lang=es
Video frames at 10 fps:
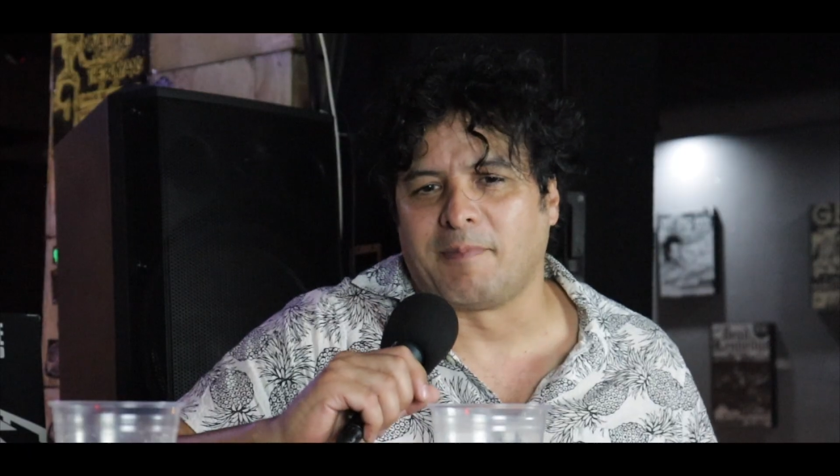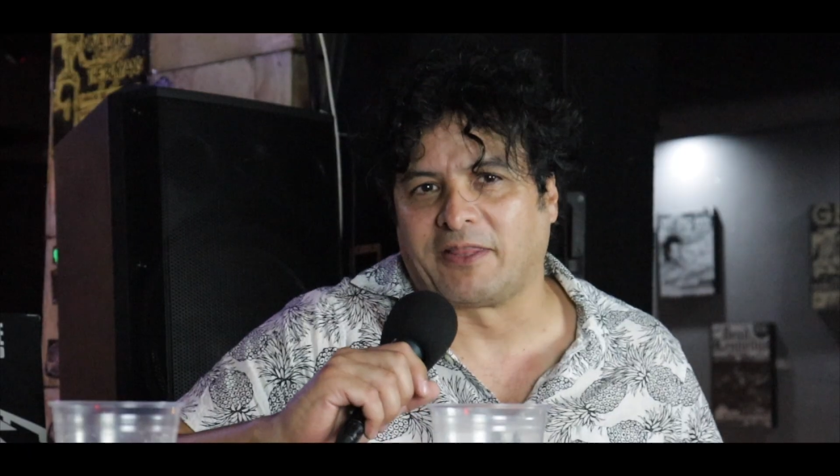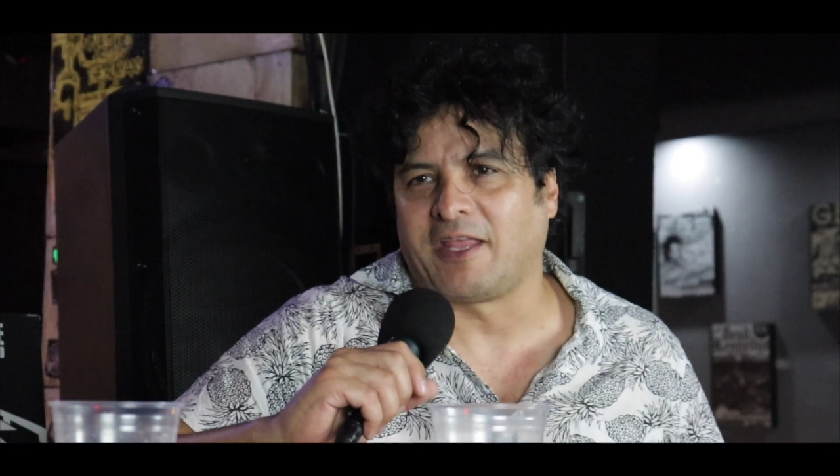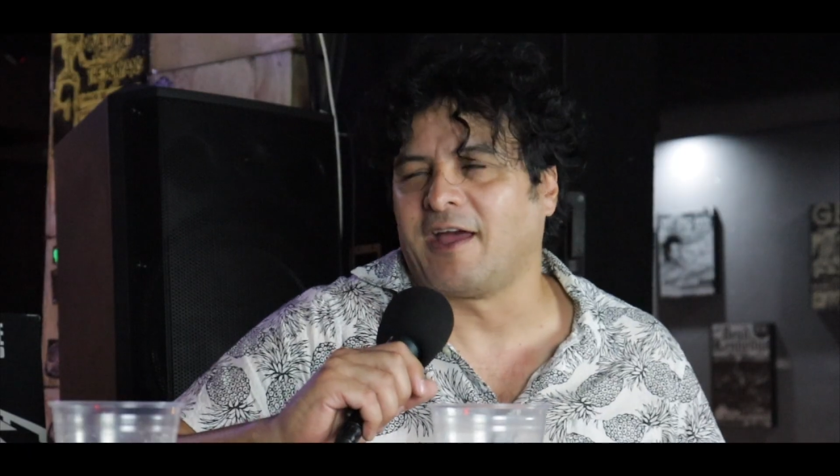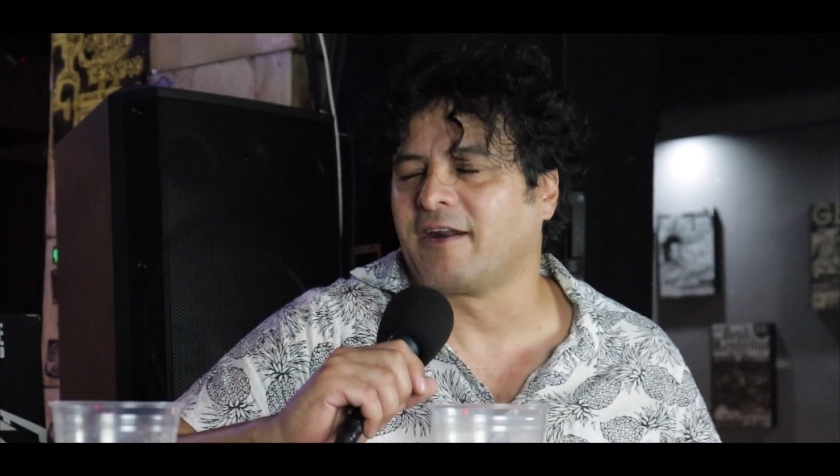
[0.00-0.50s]
a
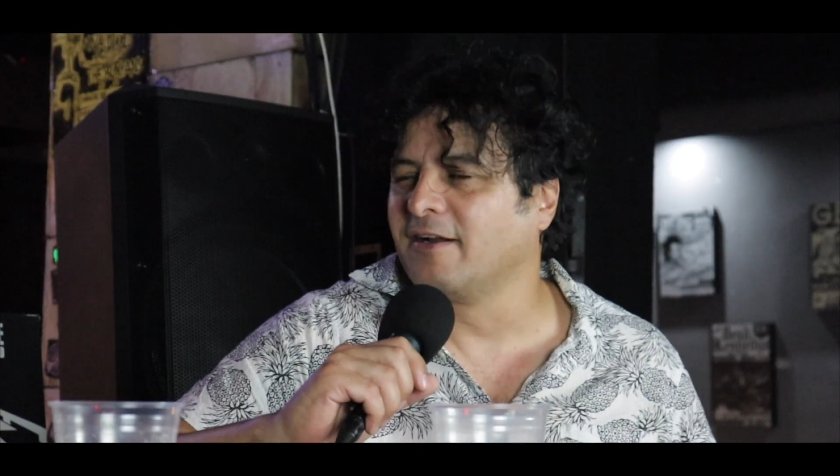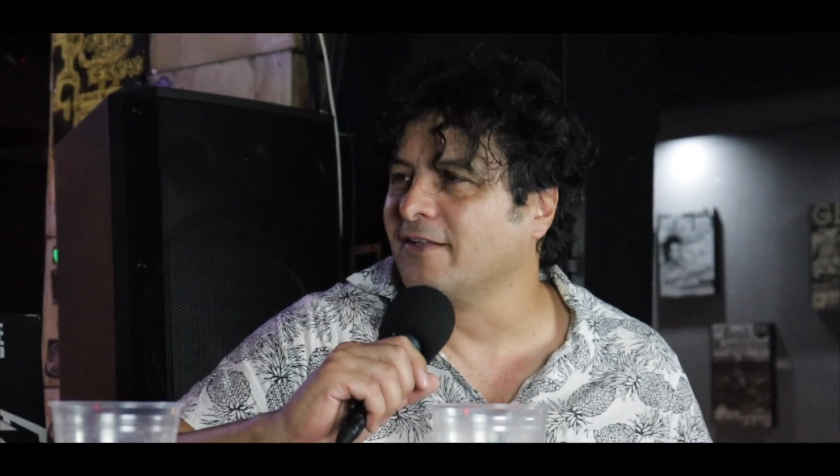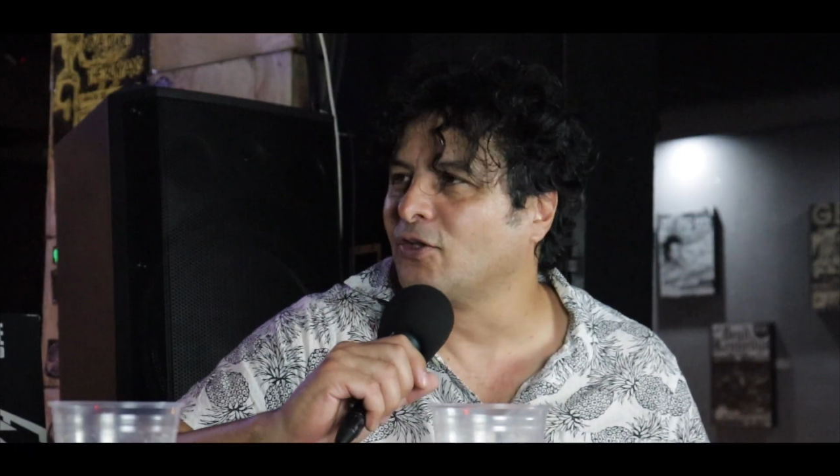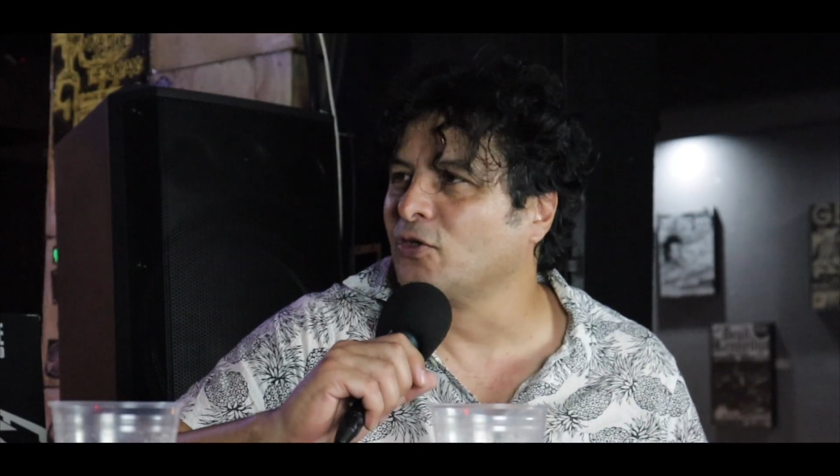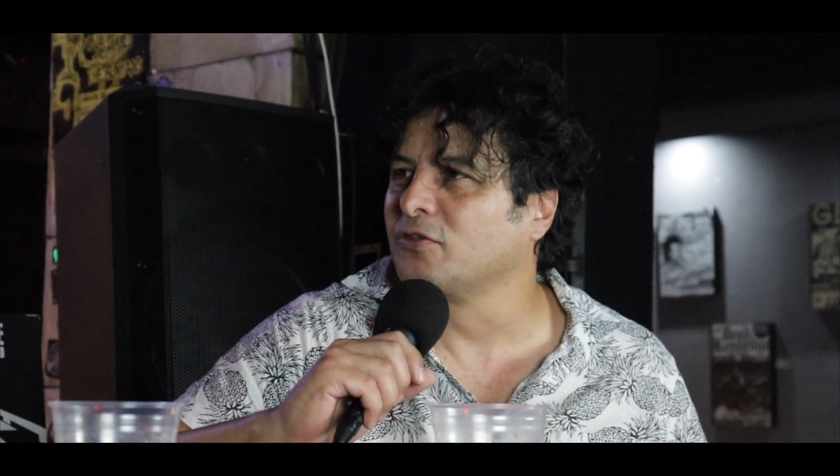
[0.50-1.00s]
batear.
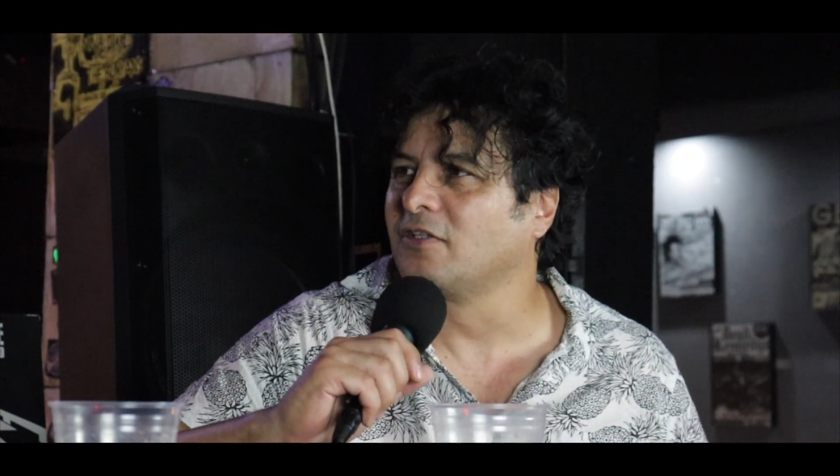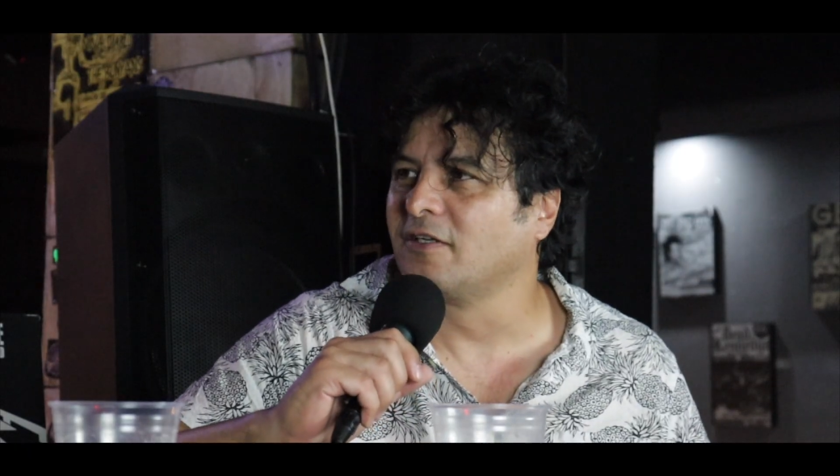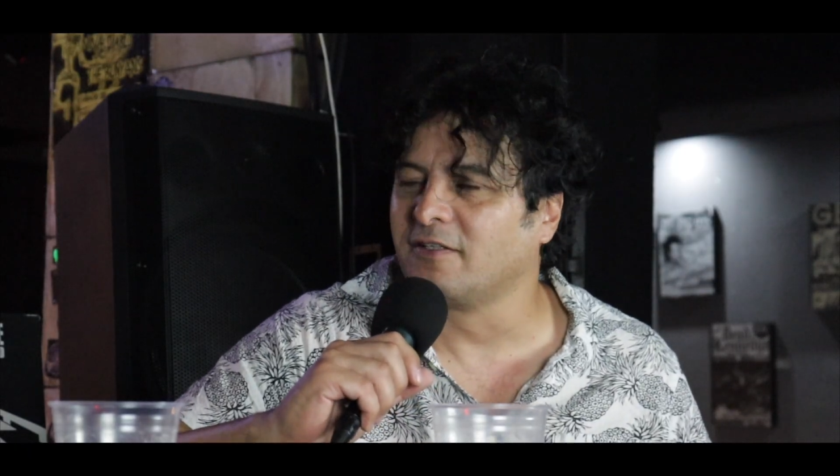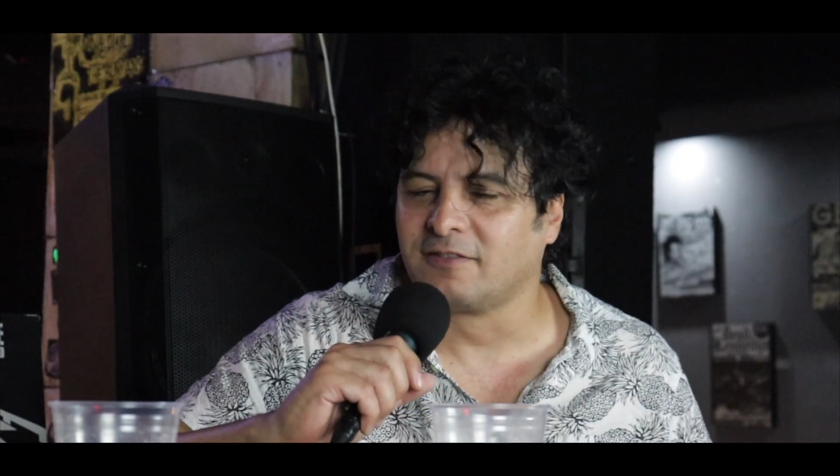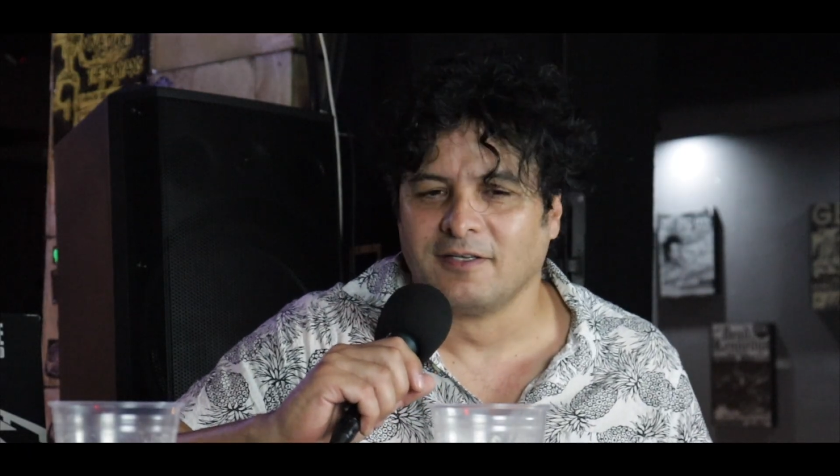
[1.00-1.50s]

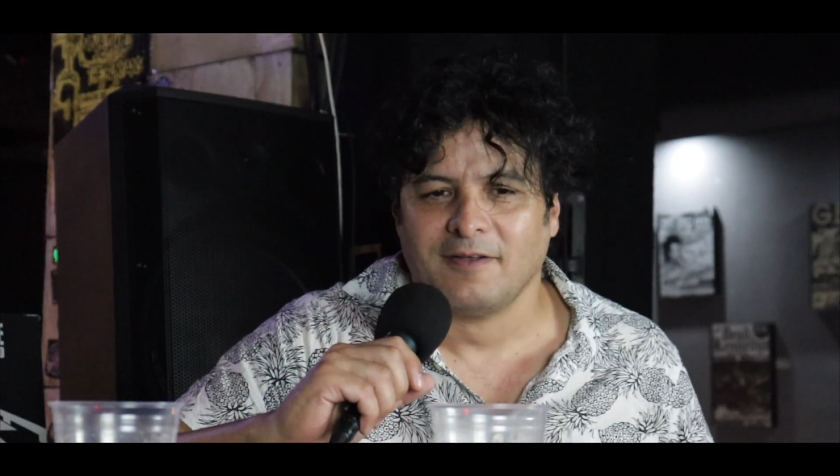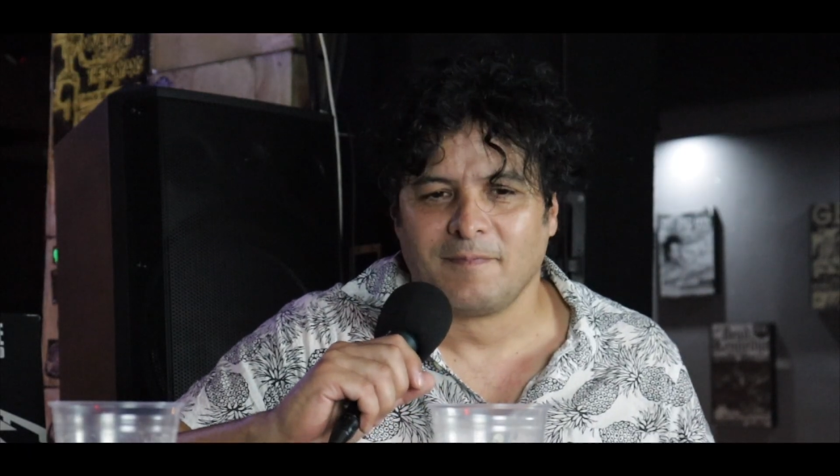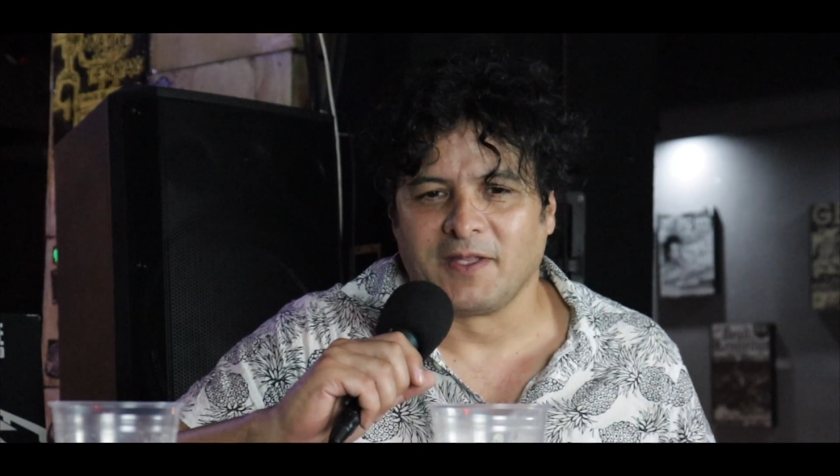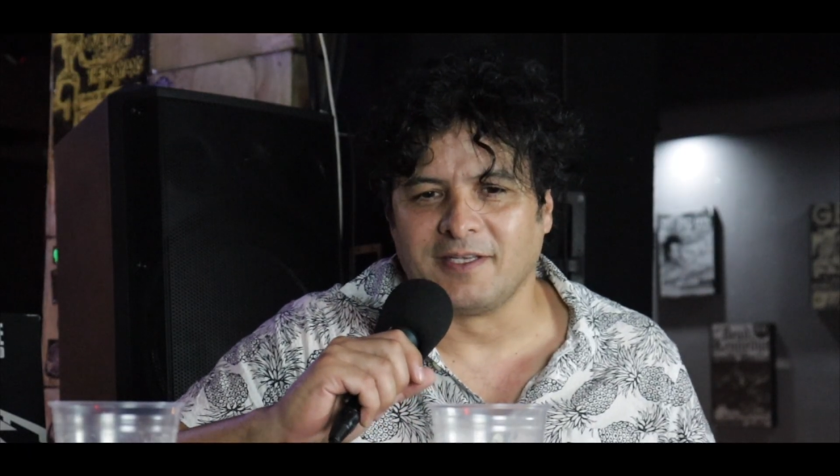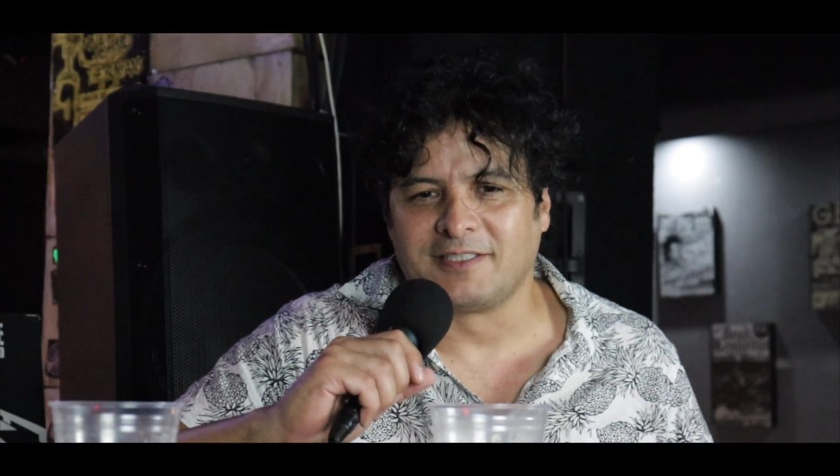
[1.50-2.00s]
Entonces
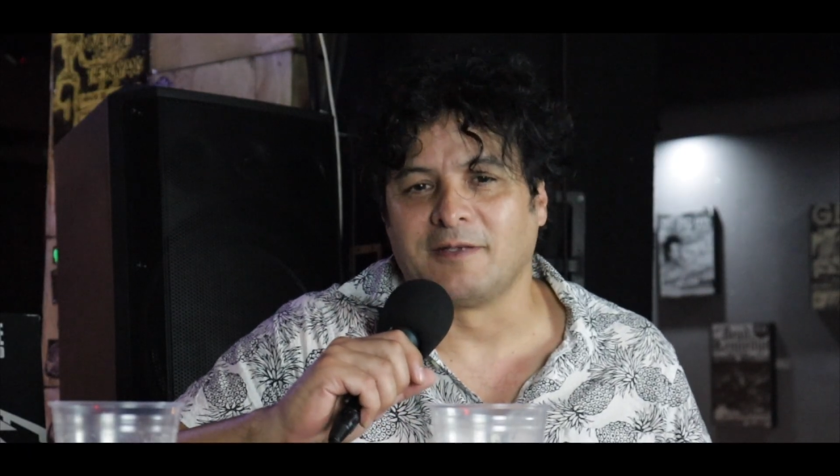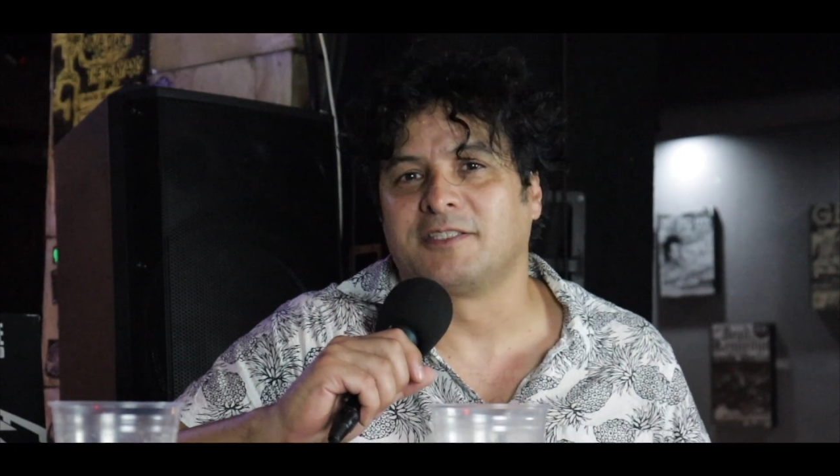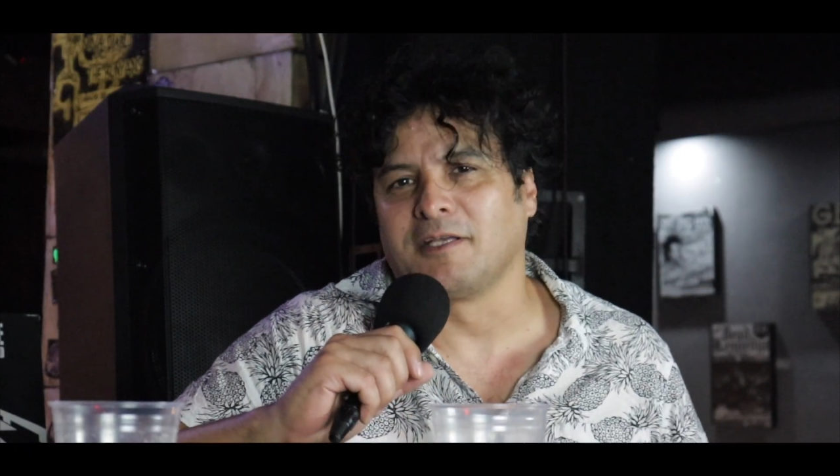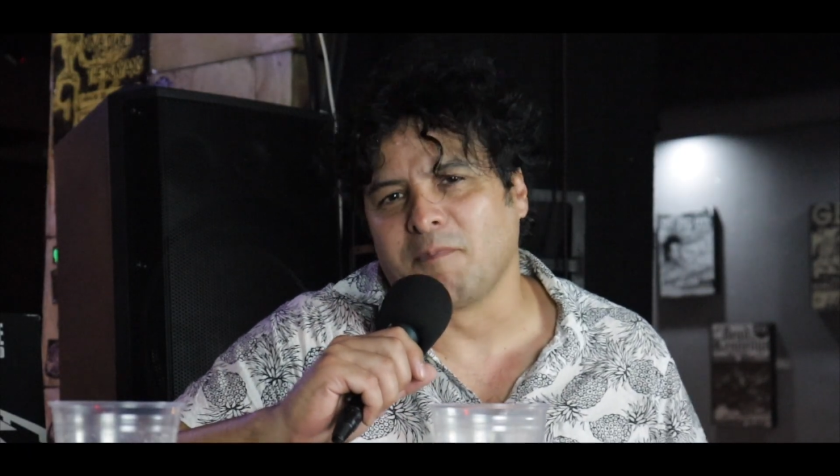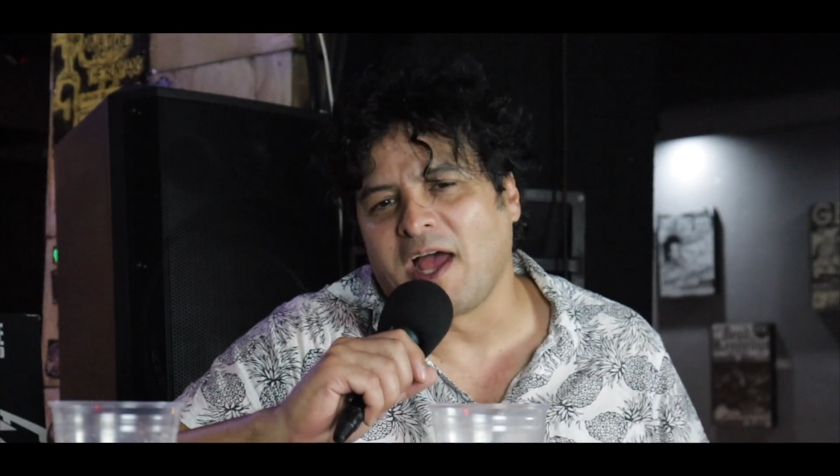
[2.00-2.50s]
eh,
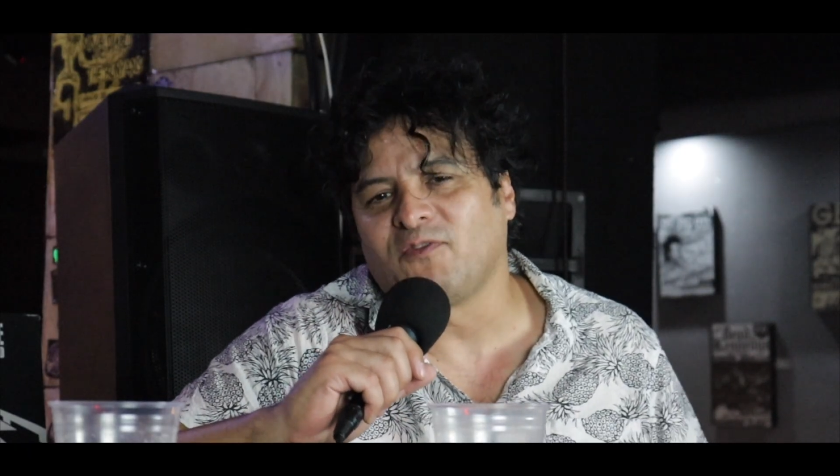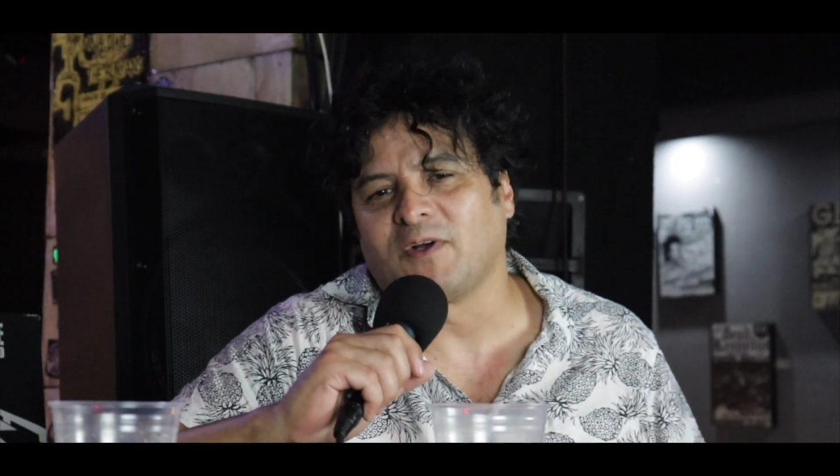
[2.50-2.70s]
se, me ha